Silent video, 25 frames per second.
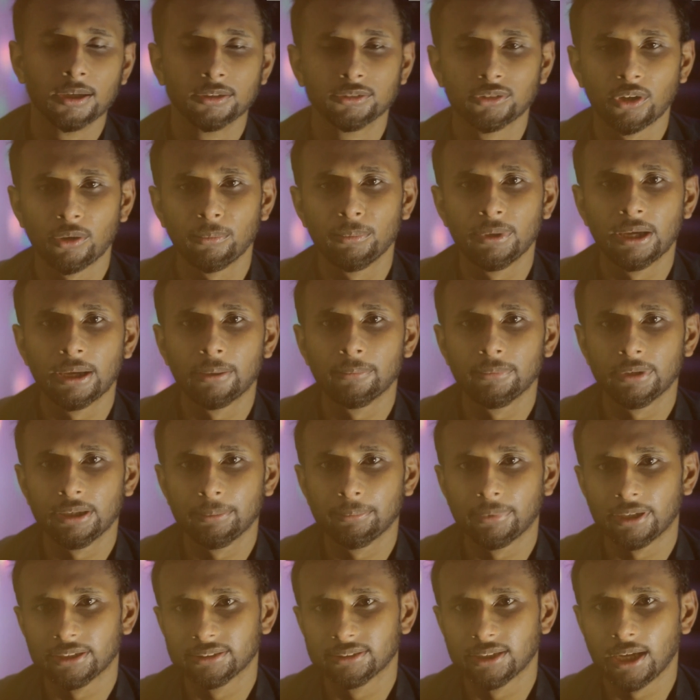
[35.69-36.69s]
সবই আমি
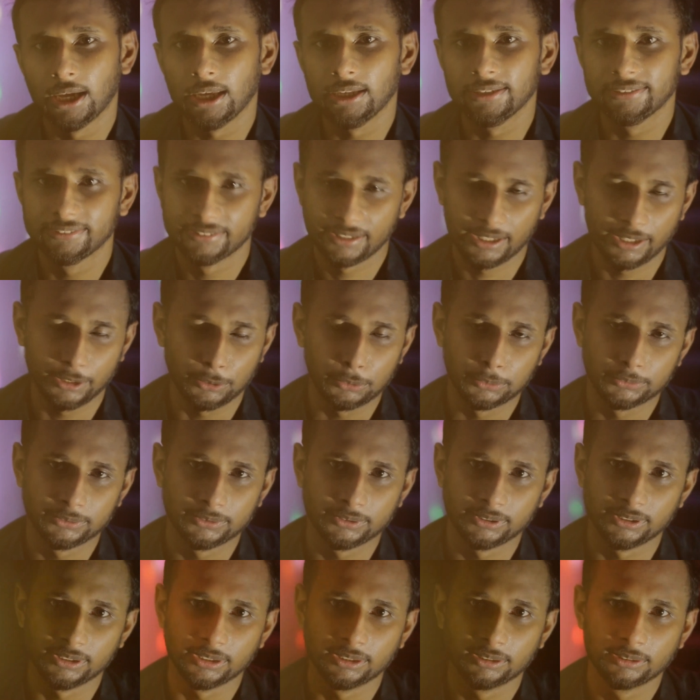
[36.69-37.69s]
বাসায় ট্রাই
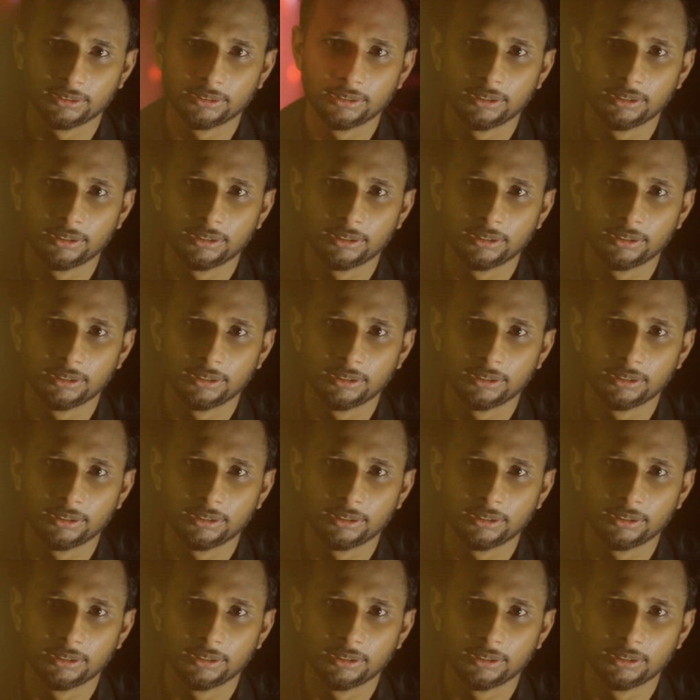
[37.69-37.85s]
করছি